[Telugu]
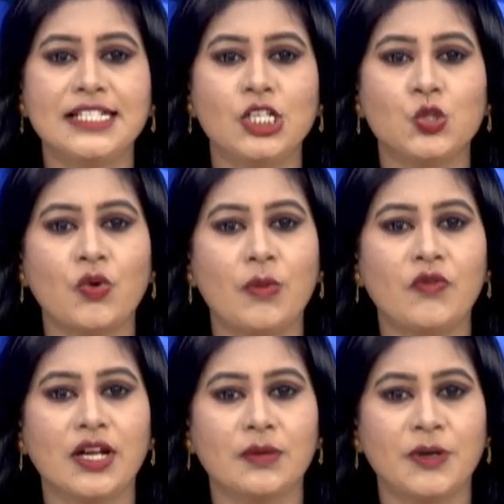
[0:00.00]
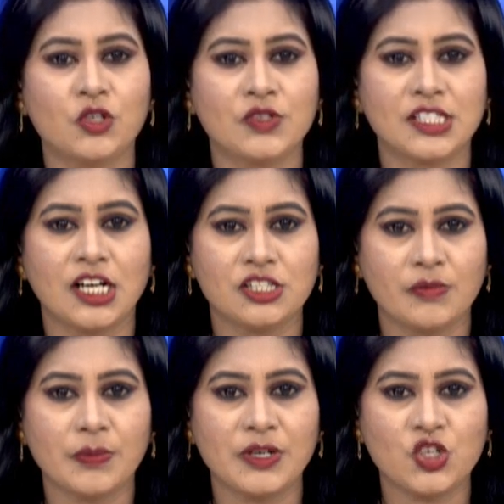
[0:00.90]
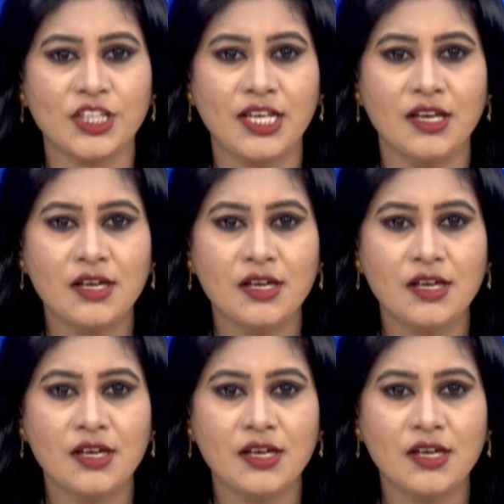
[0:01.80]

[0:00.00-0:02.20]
టీటీడీ స్వామి వారికి పట్టు వస్త్రాలు సమర్పించింది